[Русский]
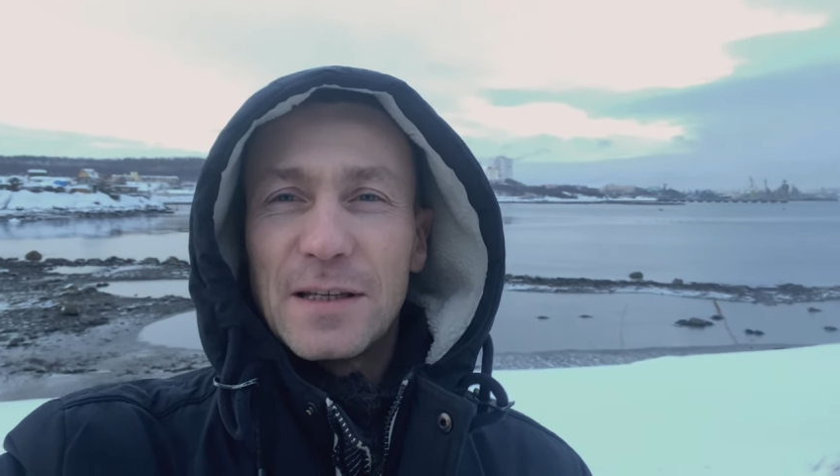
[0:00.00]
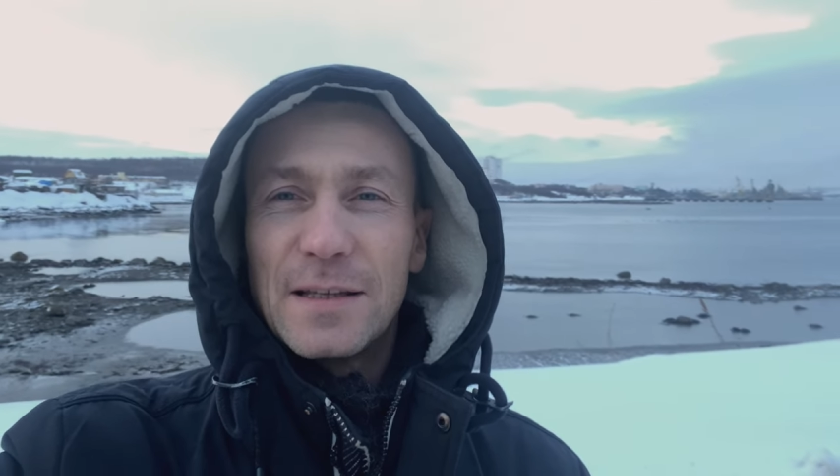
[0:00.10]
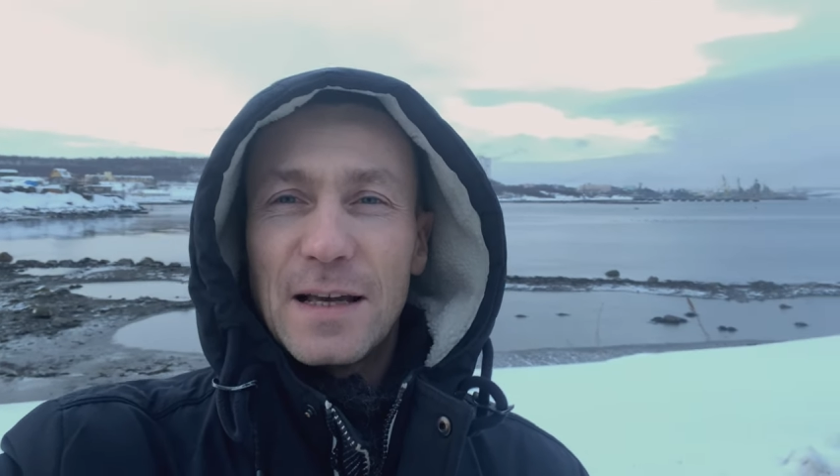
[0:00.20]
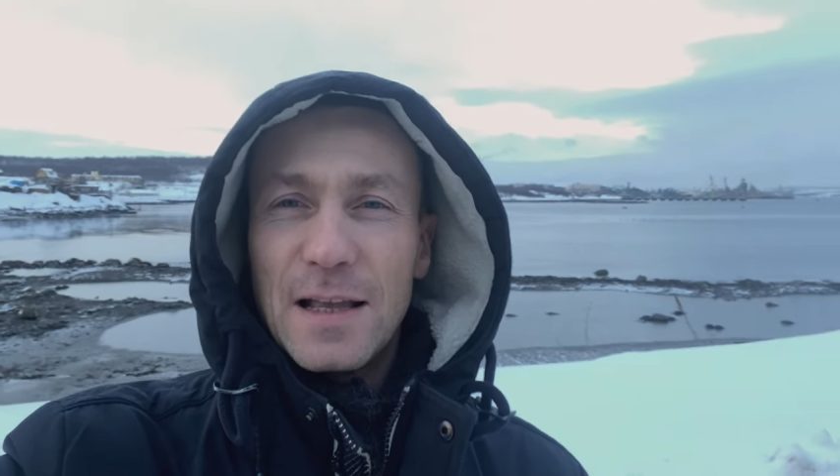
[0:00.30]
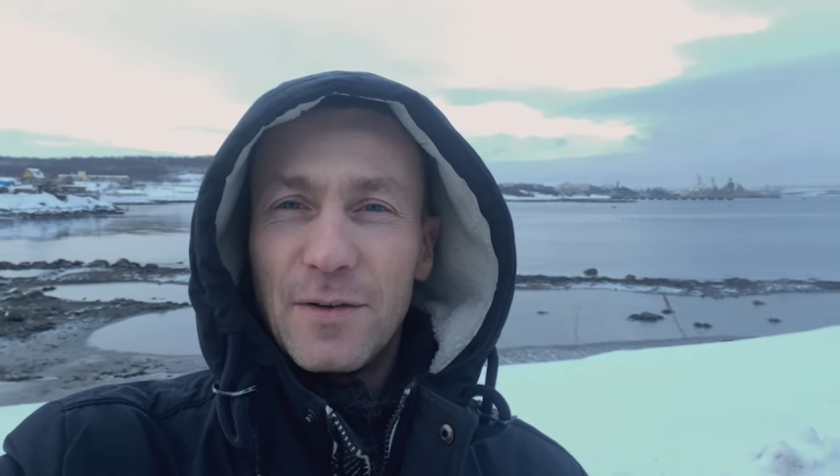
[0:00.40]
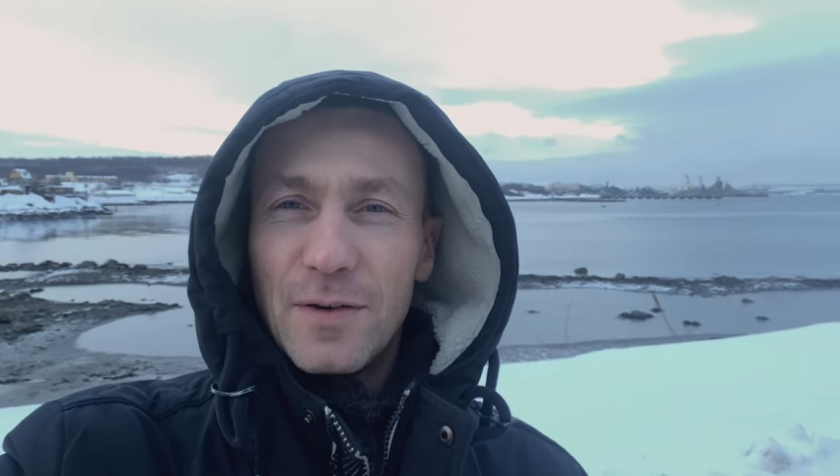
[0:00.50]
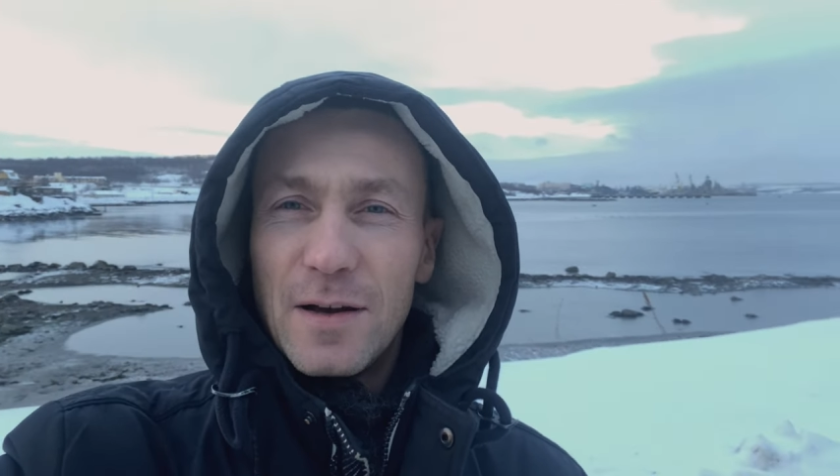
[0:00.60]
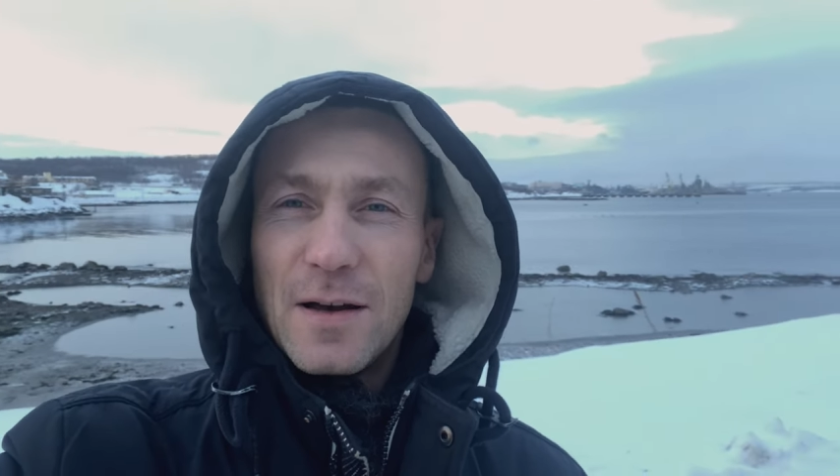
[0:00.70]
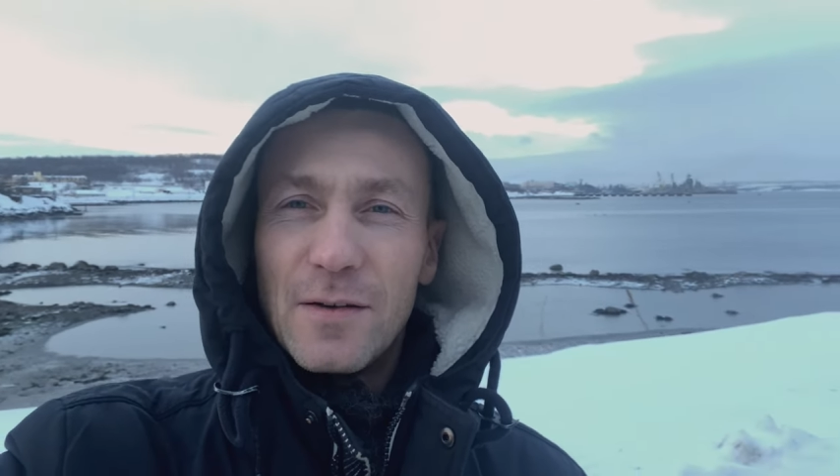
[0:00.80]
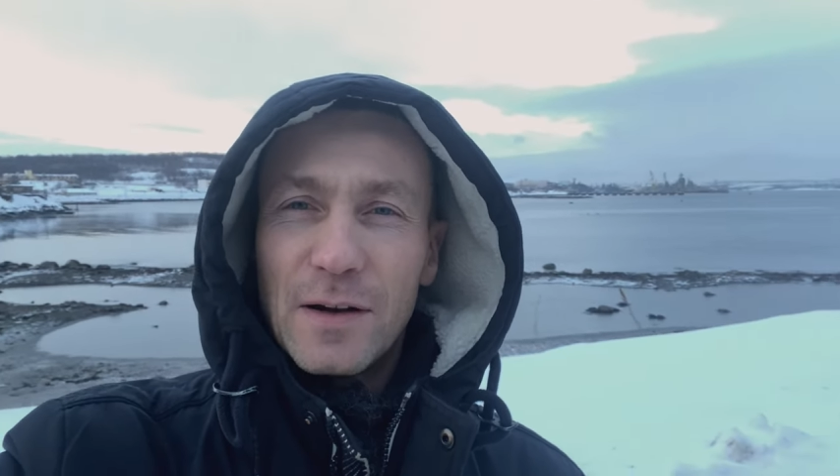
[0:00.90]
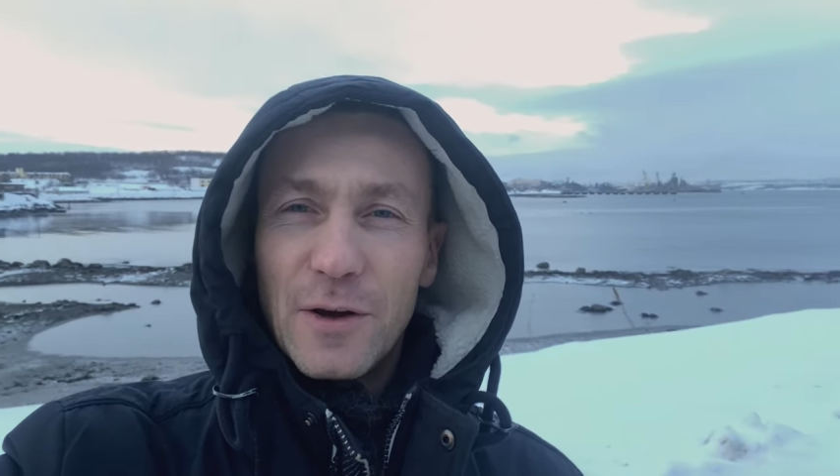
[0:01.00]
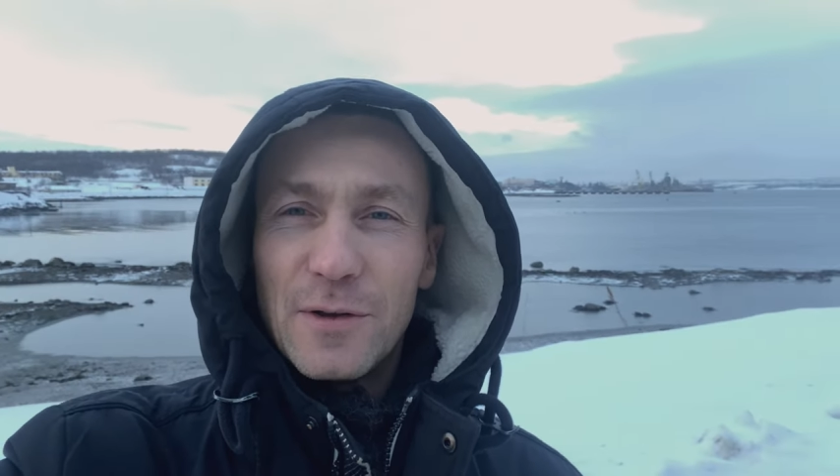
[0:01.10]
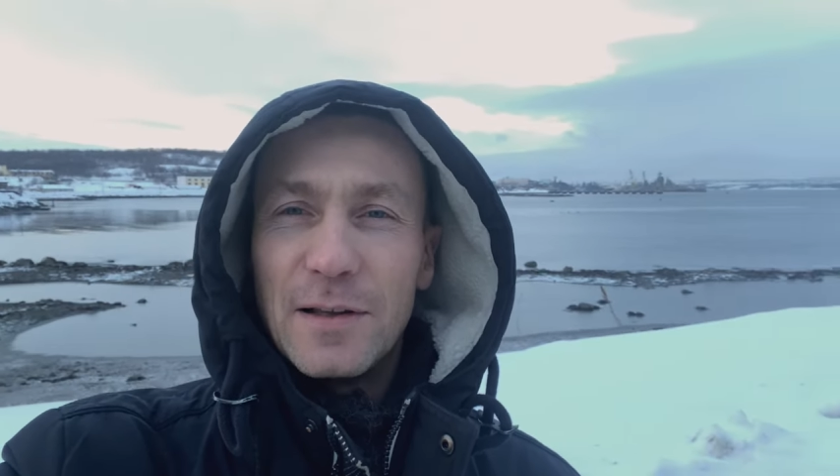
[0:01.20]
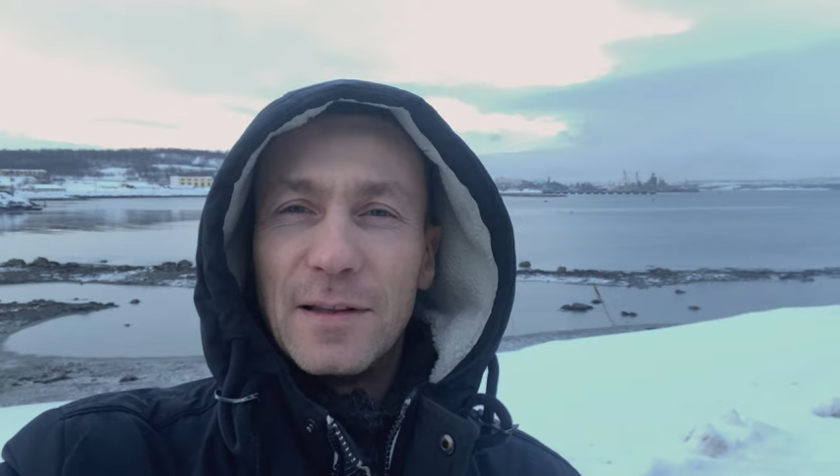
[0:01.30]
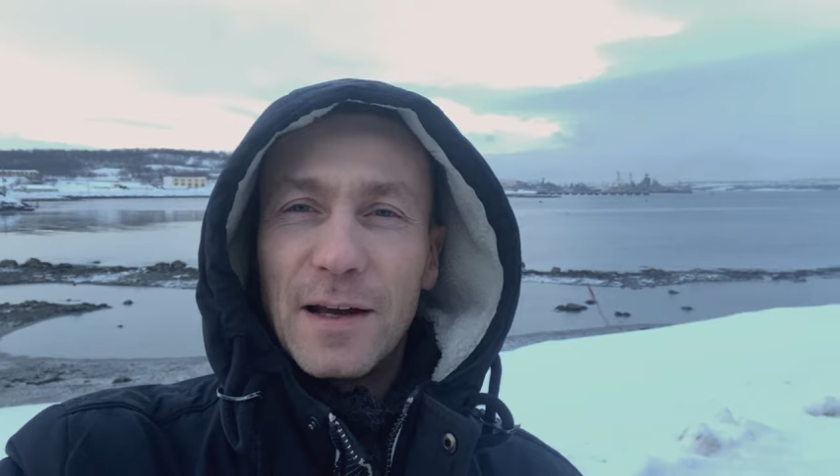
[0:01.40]
залив в районе
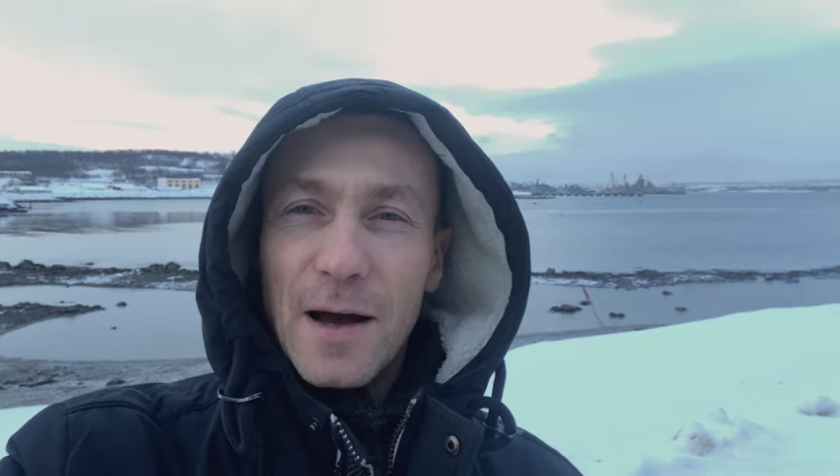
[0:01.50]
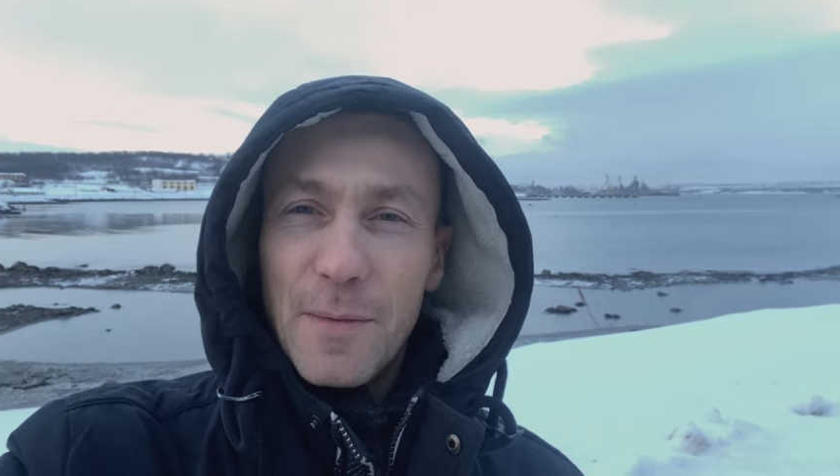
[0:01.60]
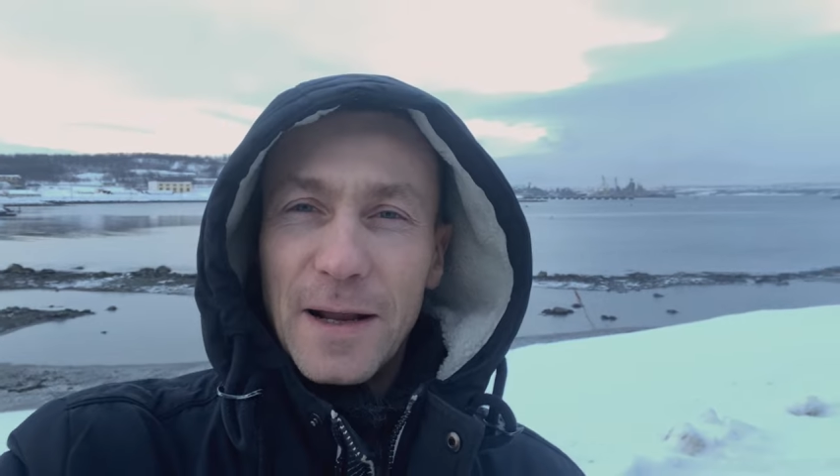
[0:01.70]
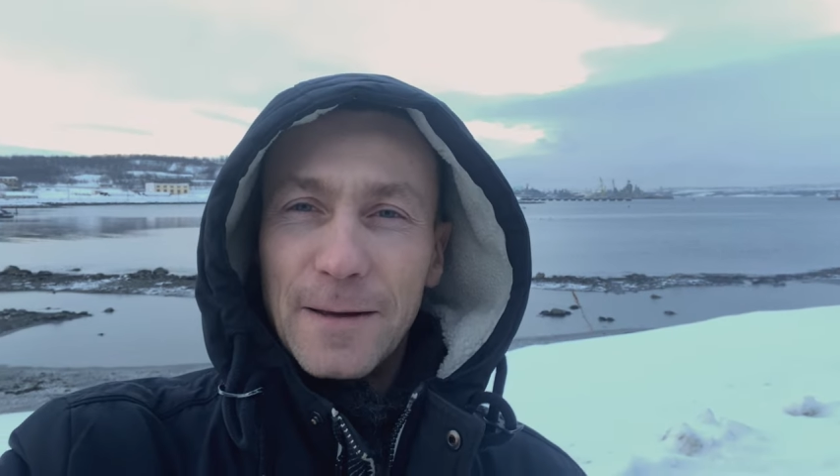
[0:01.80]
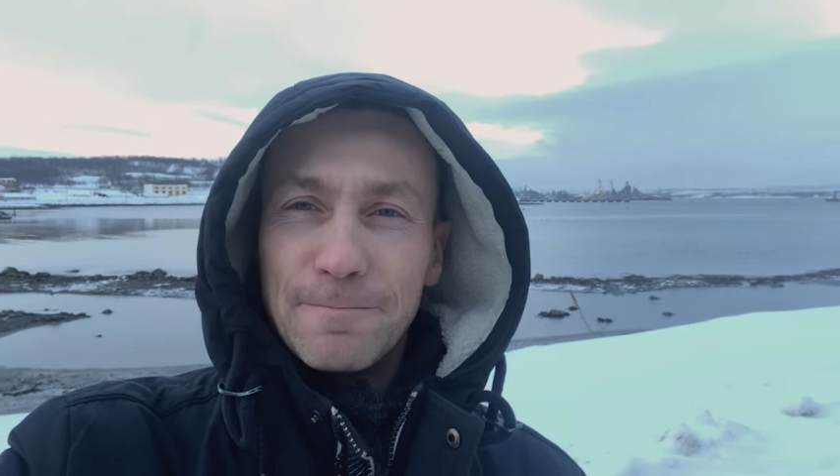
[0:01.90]
Ленахамари.